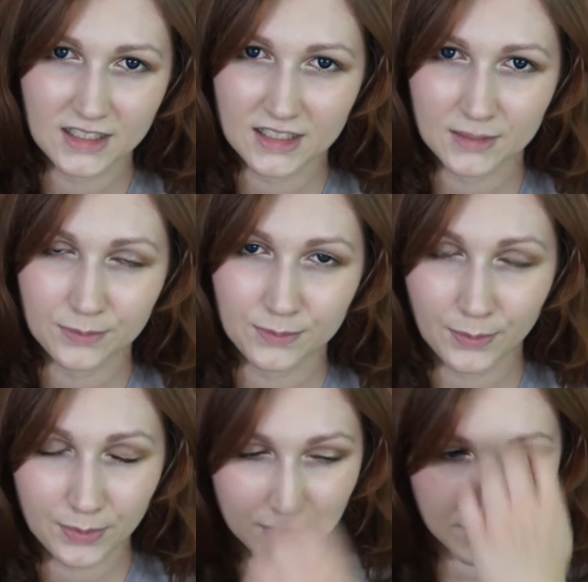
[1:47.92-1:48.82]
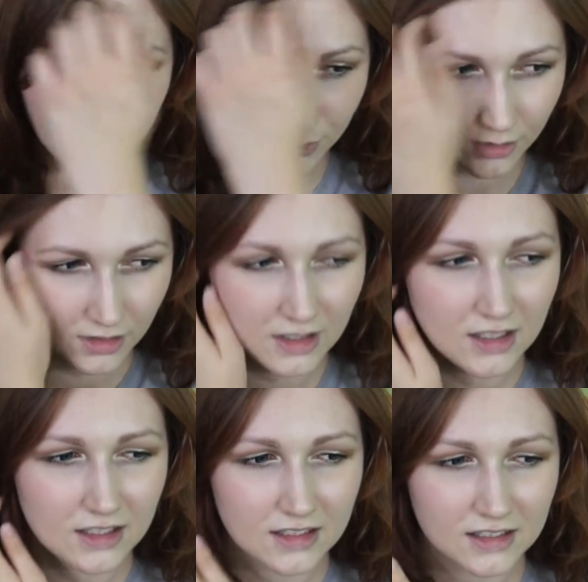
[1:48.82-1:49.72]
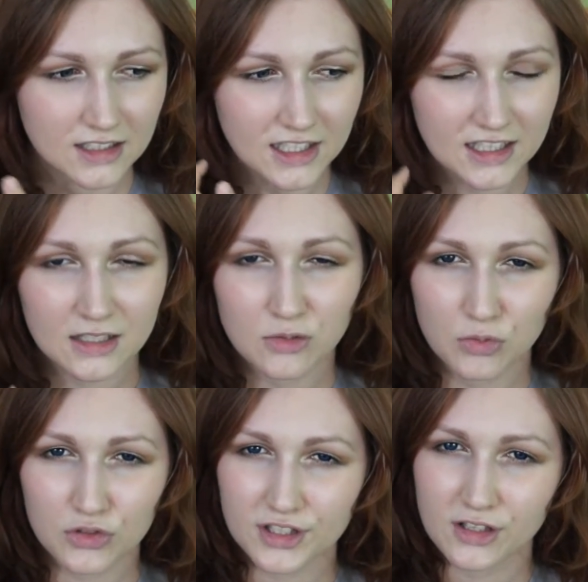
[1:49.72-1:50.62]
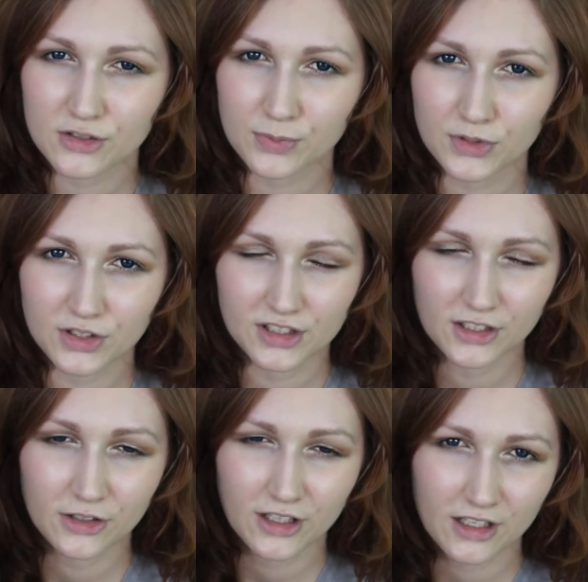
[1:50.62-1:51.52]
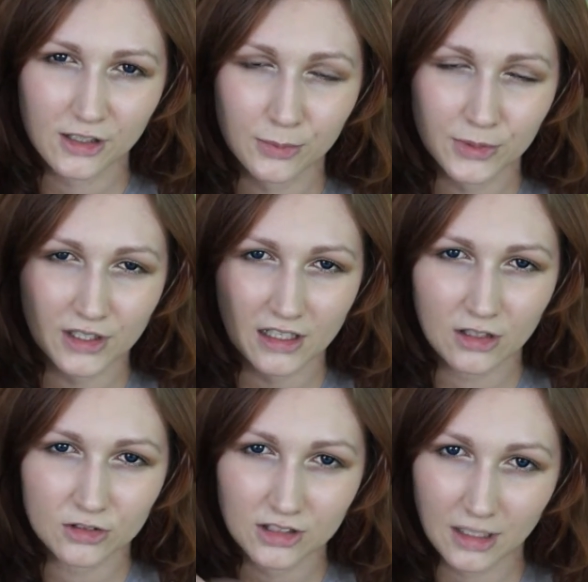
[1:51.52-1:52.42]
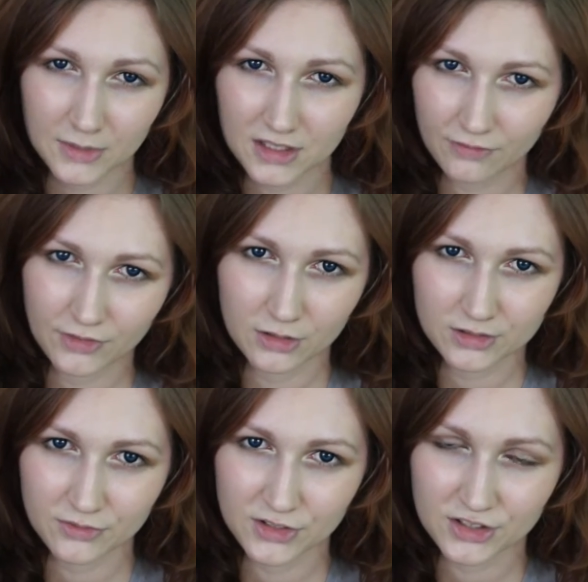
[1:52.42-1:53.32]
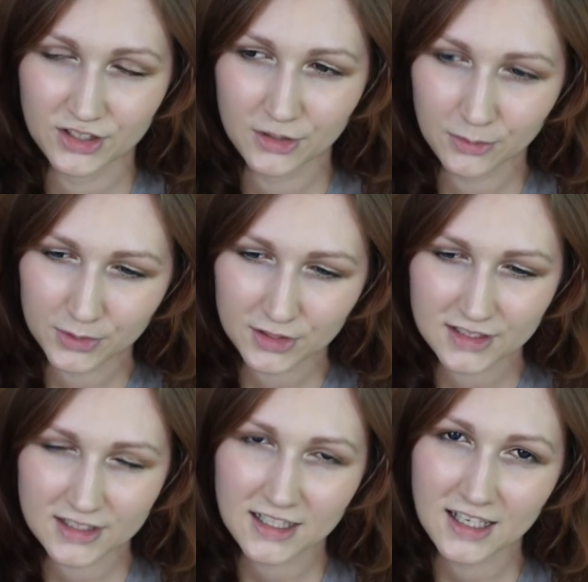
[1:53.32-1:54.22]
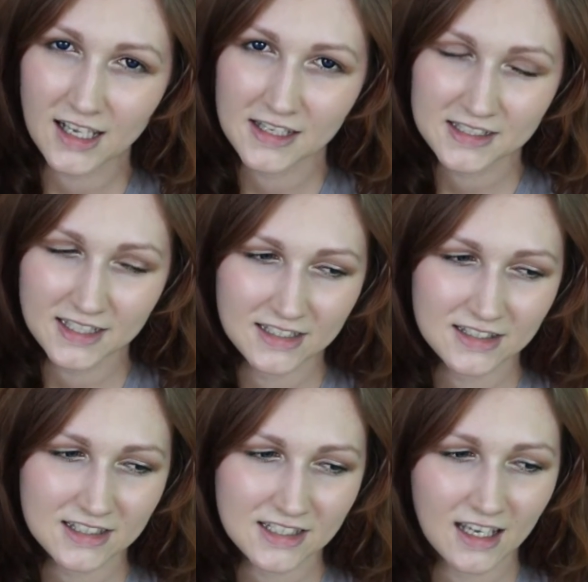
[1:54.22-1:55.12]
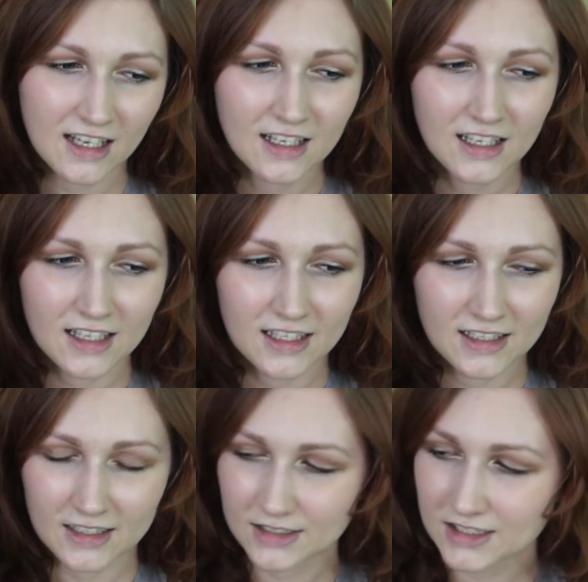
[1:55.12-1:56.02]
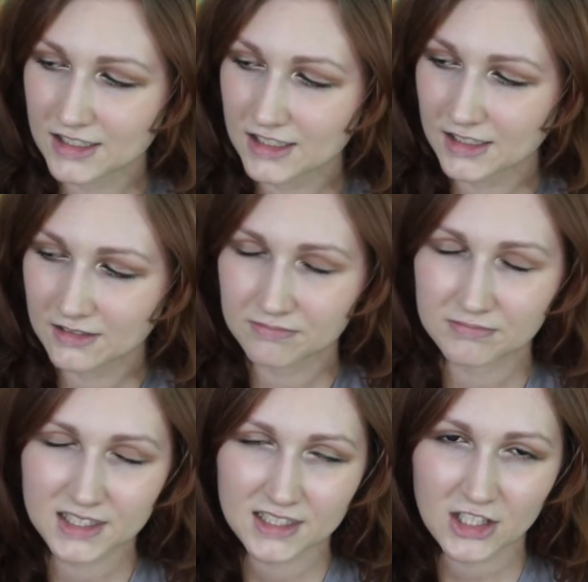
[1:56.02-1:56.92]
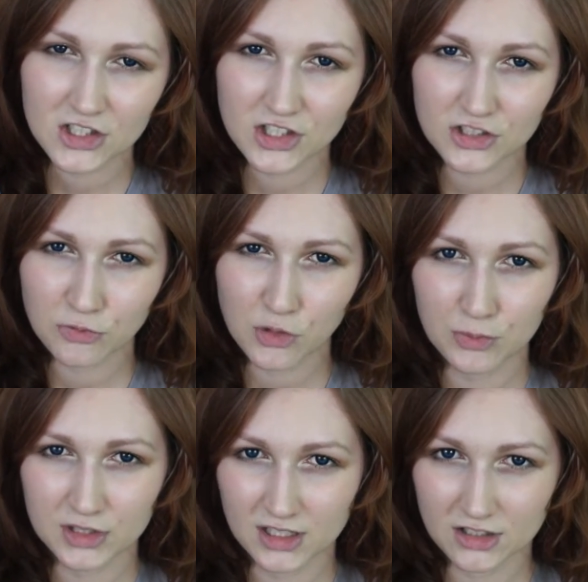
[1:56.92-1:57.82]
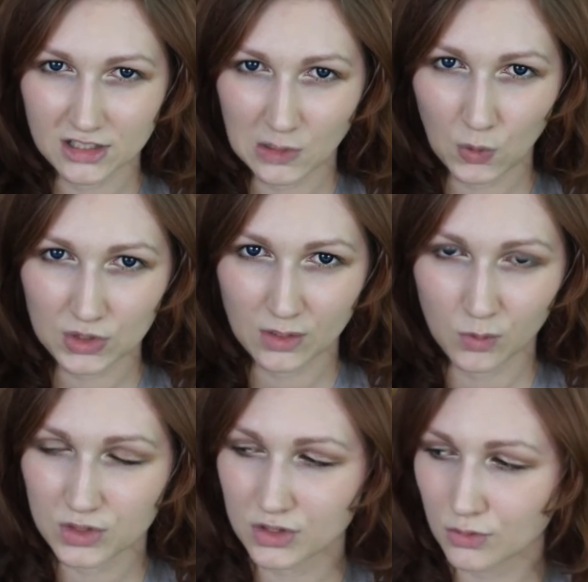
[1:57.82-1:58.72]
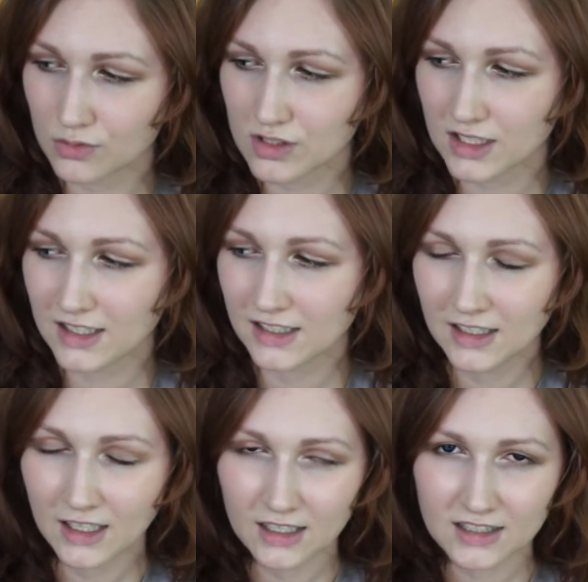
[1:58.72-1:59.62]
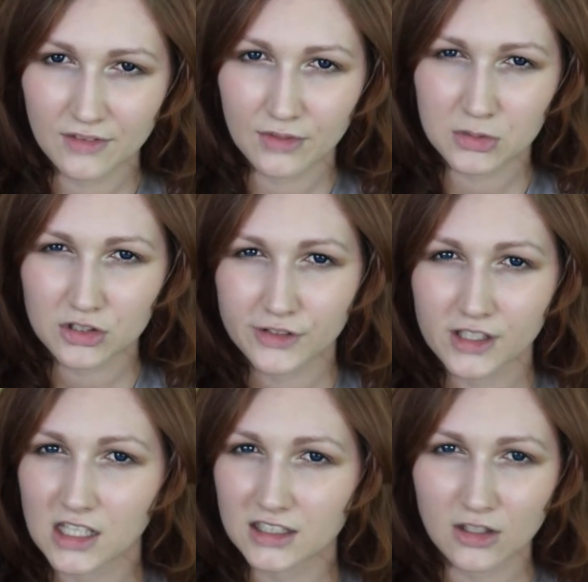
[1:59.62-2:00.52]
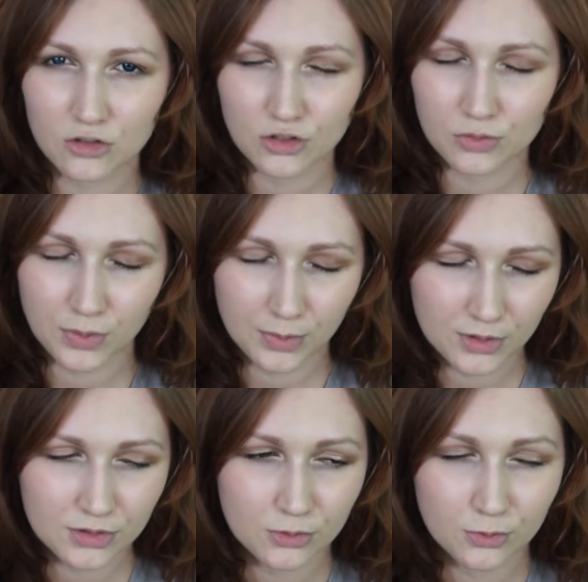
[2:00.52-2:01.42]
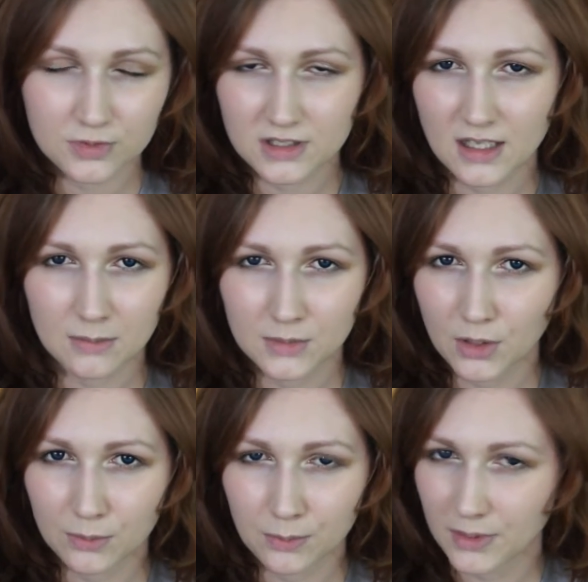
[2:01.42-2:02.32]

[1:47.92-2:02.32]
I po prostu jednak muszę rozpocząć tego Harry'ego Pottera od kamienia filozoficznego, bo to jest taka esencja e, i strasznie szybko mi się czytało tę książkę. Nie wiem, czy to dlatego, że już po prostu znam ją